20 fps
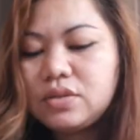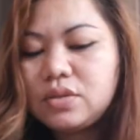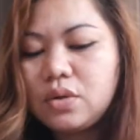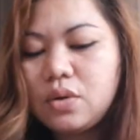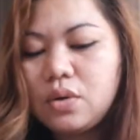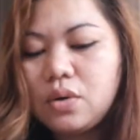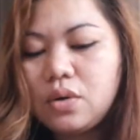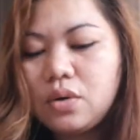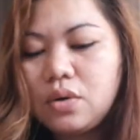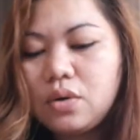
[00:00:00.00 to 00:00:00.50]

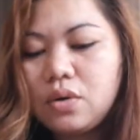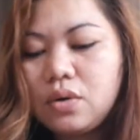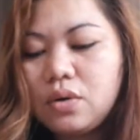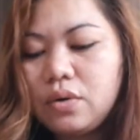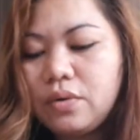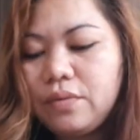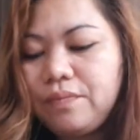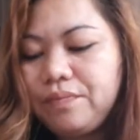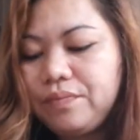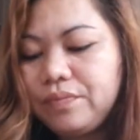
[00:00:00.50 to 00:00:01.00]
So,
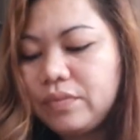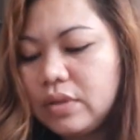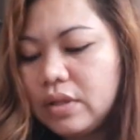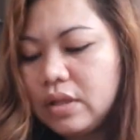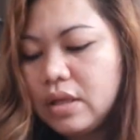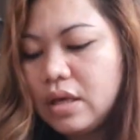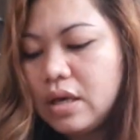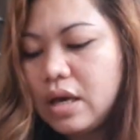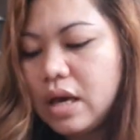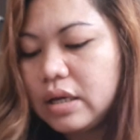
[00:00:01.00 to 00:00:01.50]

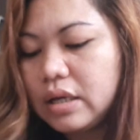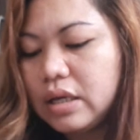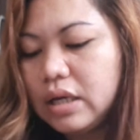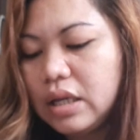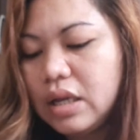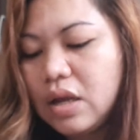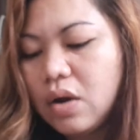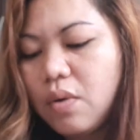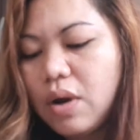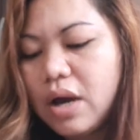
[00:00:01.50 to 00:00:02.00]
ang
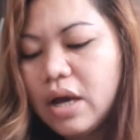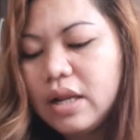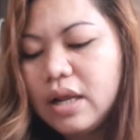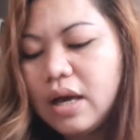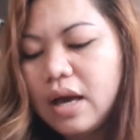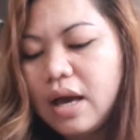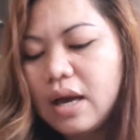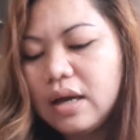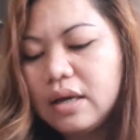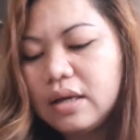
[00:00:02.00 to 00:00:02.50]
ginawa
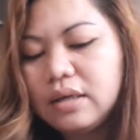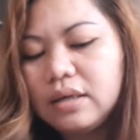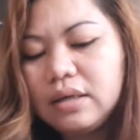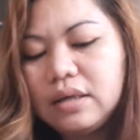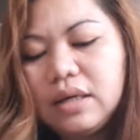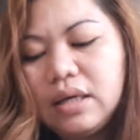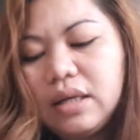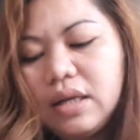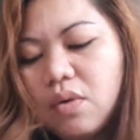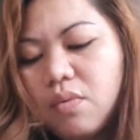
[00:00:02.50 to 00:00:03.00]
na
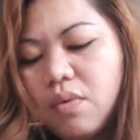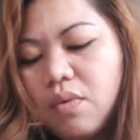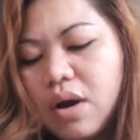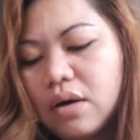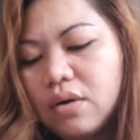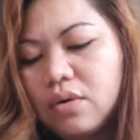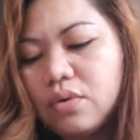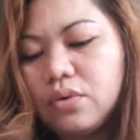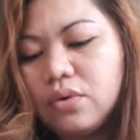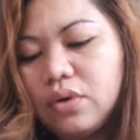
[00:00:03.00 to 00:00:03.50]
ang ginawa
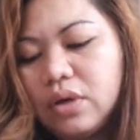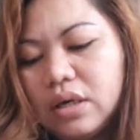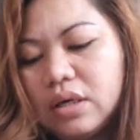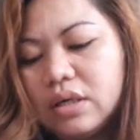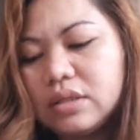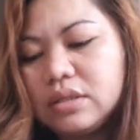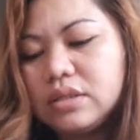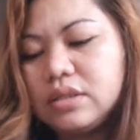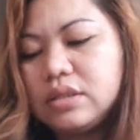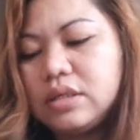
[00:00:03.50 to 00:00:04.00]
ko
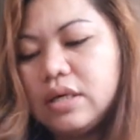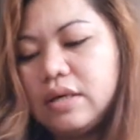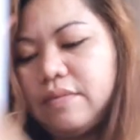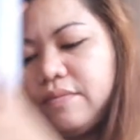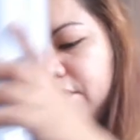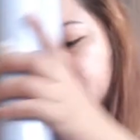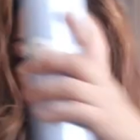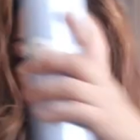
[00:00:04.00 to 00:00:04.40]
is